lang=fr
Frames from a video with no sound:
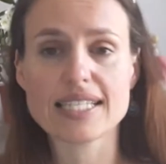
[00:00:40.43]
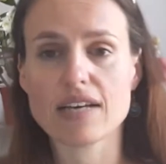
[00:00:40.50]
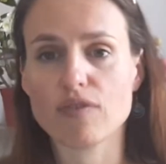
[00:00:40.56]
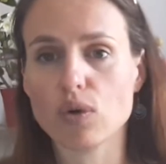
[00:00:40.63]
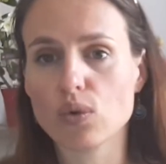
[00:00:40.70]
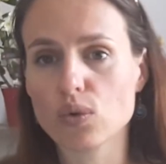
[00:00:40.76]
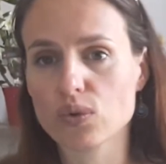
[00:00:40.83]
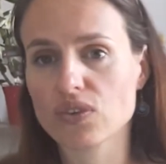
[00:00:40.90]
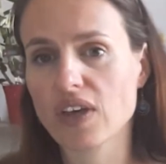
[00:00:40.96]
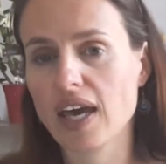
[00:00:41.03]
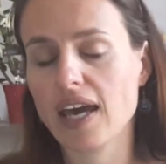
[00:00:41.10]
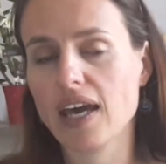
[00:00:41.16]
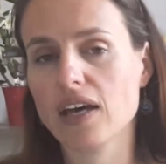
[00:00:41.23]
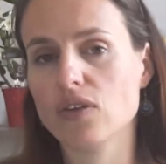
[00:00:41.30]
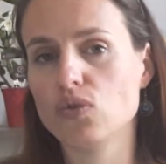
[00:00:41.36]
ça va au
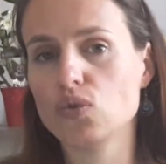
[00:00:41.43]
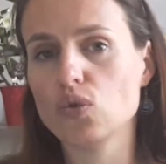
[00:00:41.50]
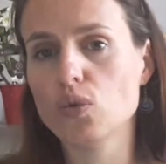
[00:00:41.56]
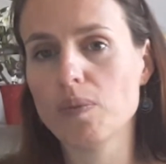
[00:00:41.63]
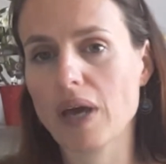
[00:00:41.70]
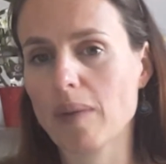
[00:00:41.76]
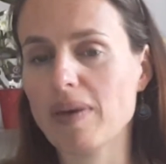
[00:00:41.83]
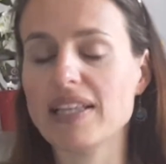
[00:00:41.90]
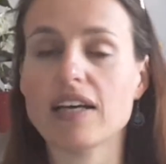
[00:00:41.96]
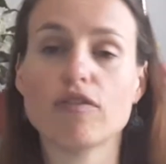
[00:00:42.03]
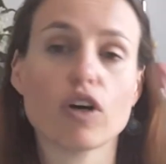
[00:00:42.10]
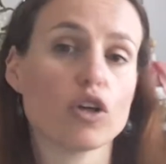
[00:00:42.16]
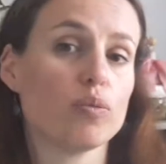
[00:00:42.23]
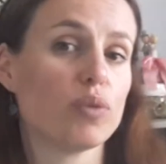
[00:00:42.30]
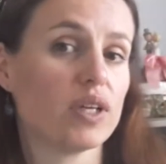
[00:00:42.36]
contraire nous permettre
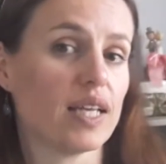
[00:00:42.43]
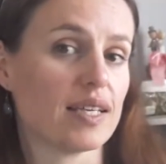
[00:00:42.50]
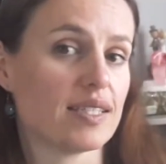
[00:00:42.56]
d'avoir une bonne